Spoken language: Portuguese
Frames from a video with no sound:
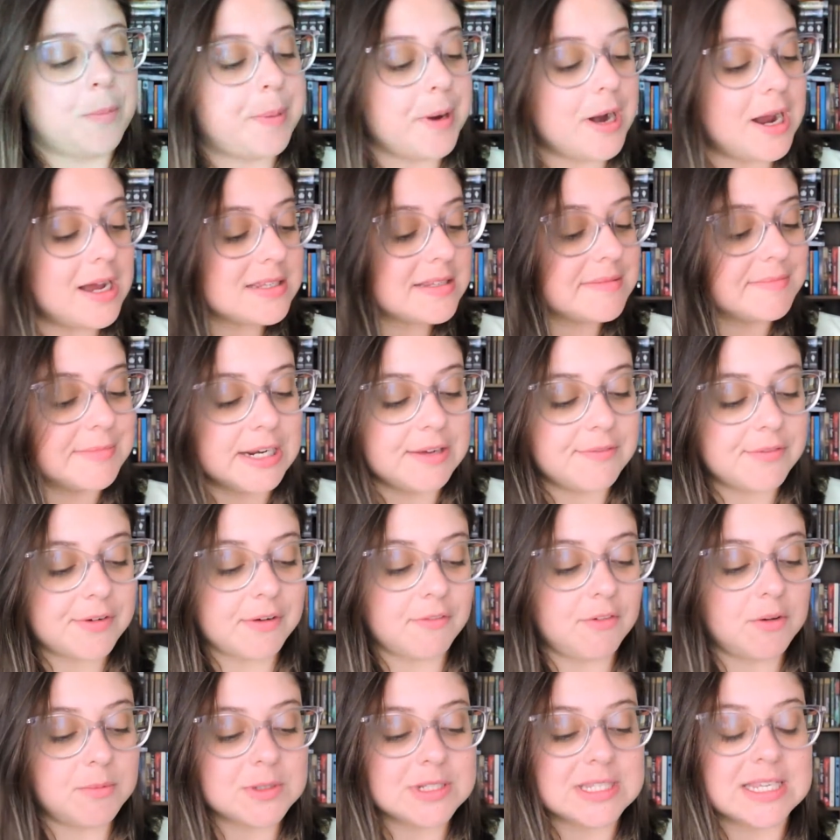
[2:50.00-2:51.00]
próximo livro
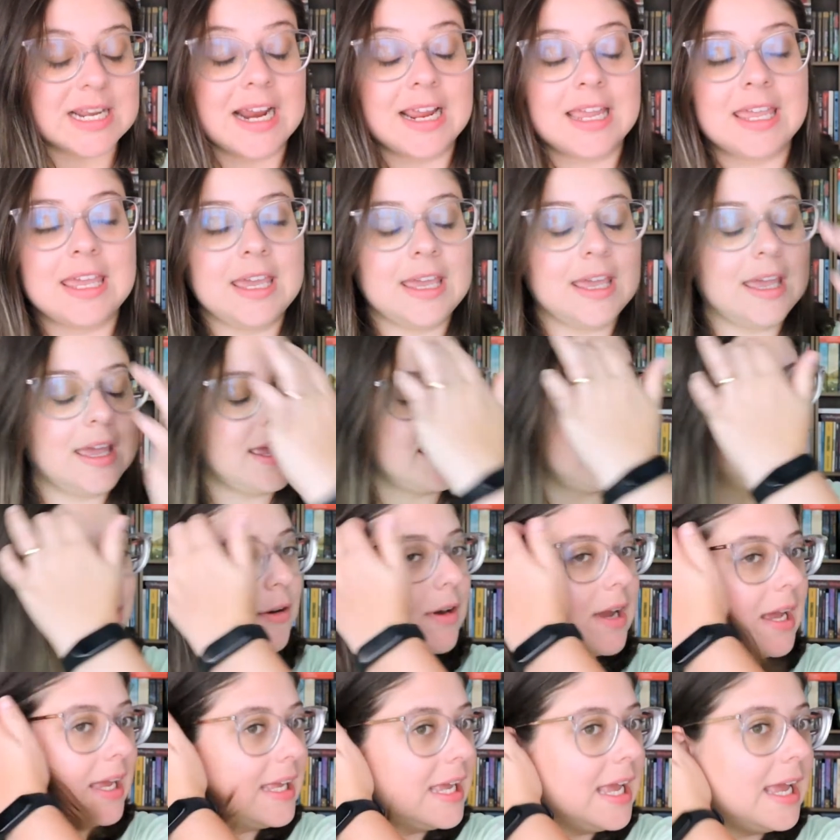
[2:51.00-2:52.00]
que eu vou mostrar aqui
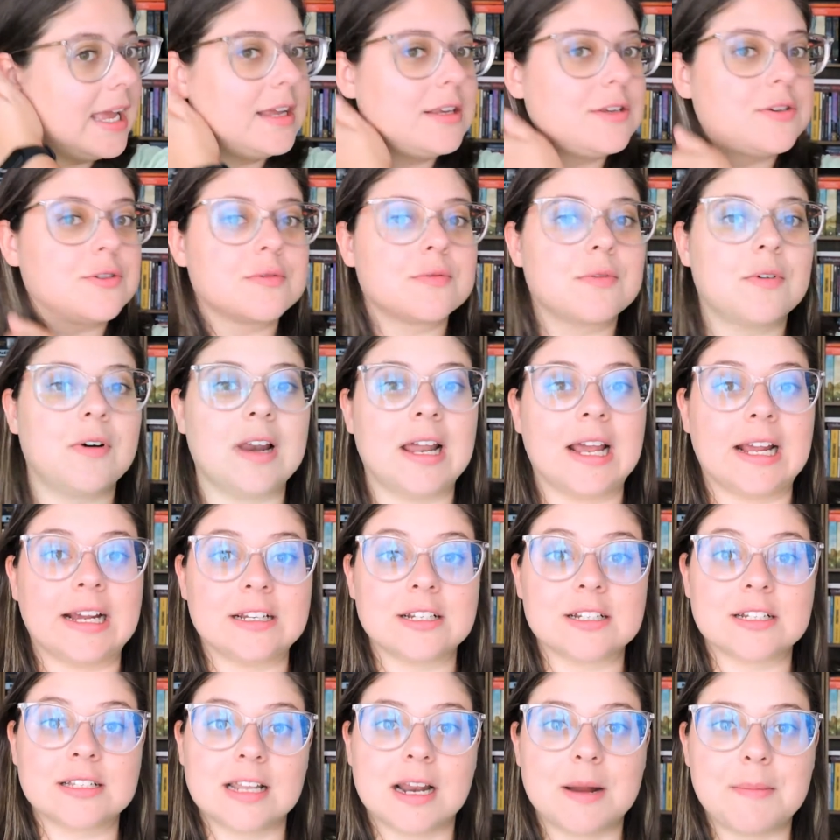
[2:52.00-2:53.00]
eu ganhei de um
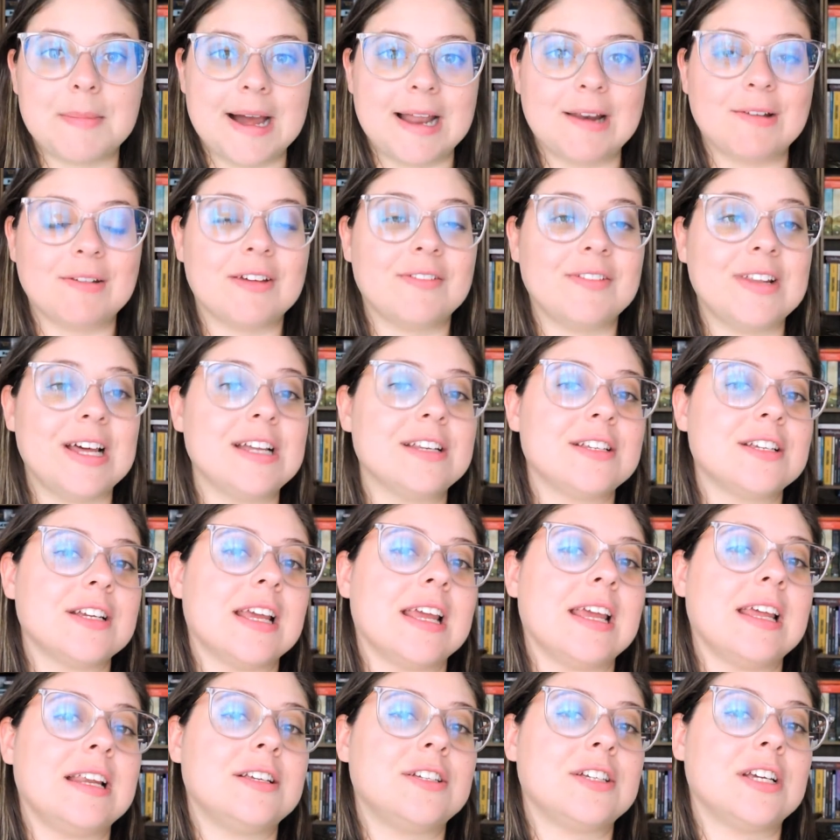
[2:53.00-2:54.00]
colega de trabalho. Na verdade,
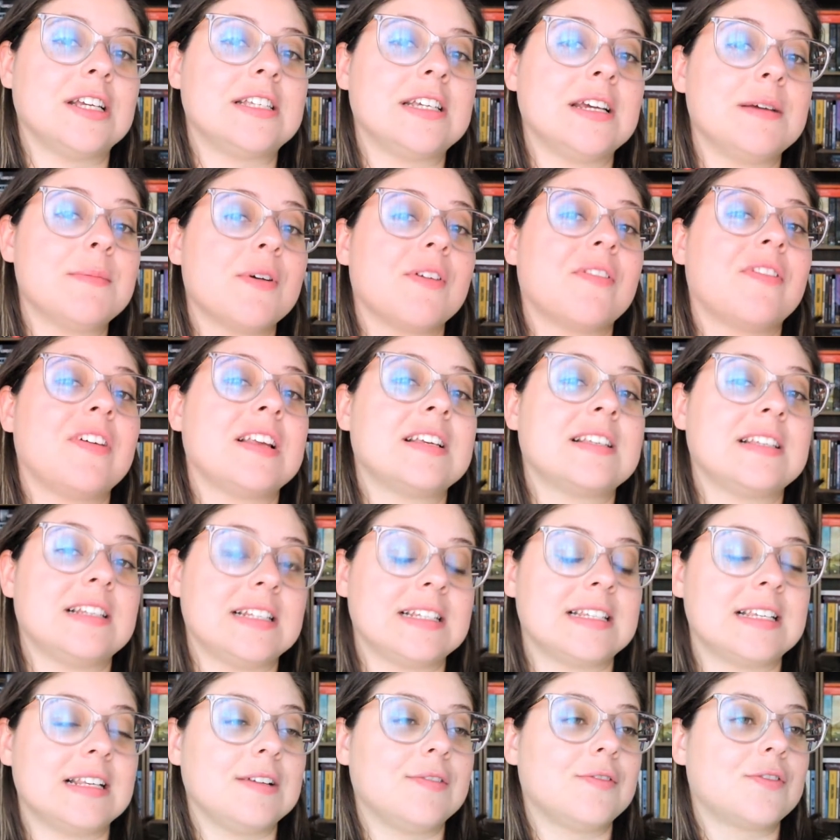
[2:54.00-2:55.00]
ele já tinha me
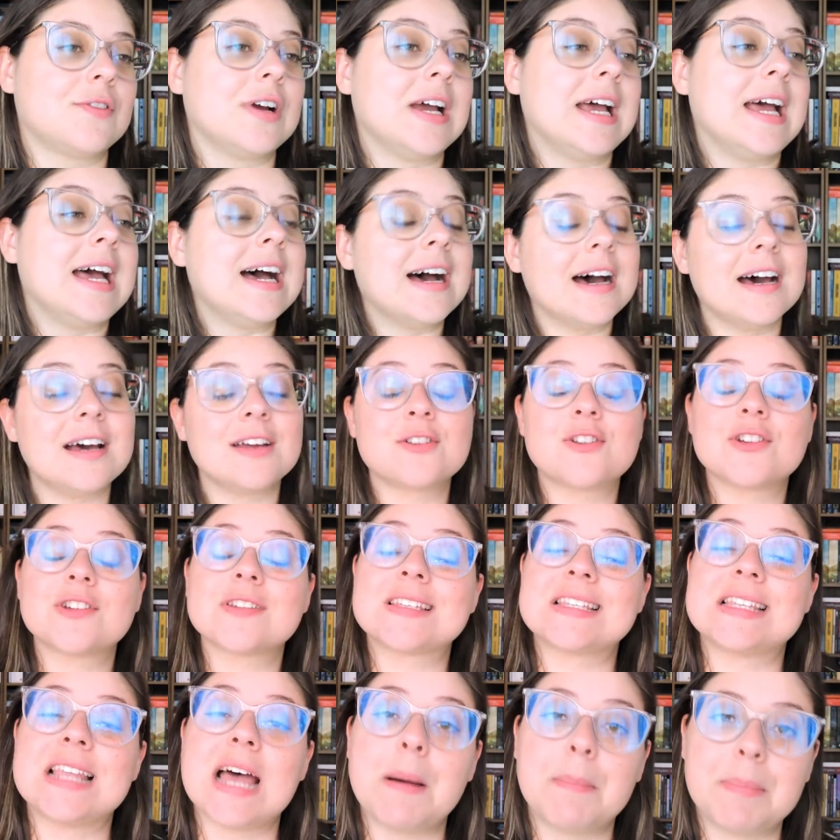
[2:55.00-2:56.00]
oferecido esse livro
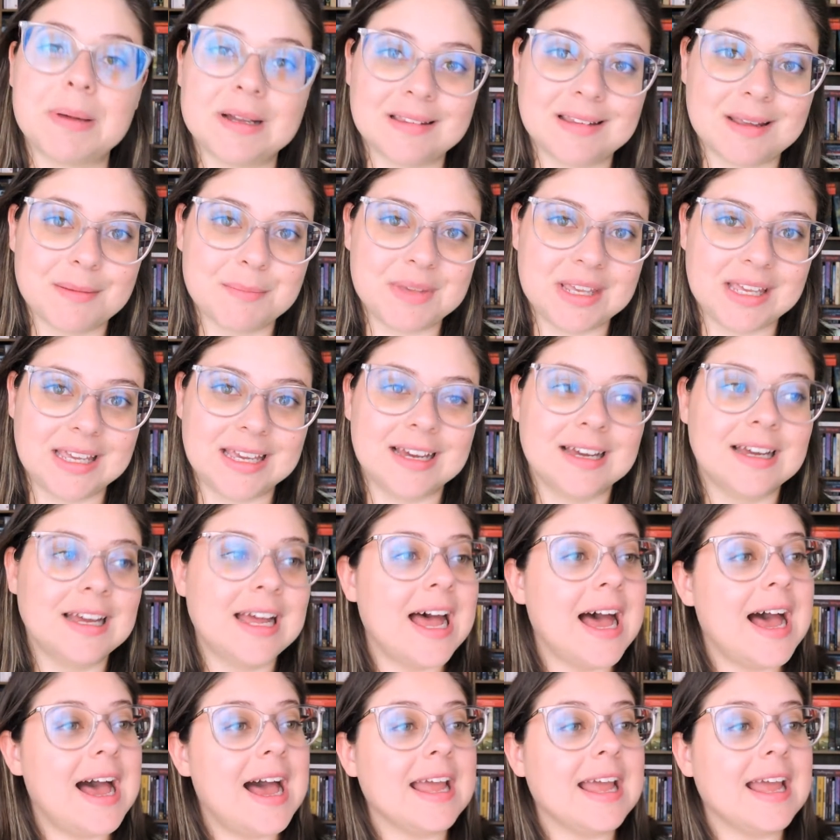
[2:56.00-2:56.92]
antes da pandemia.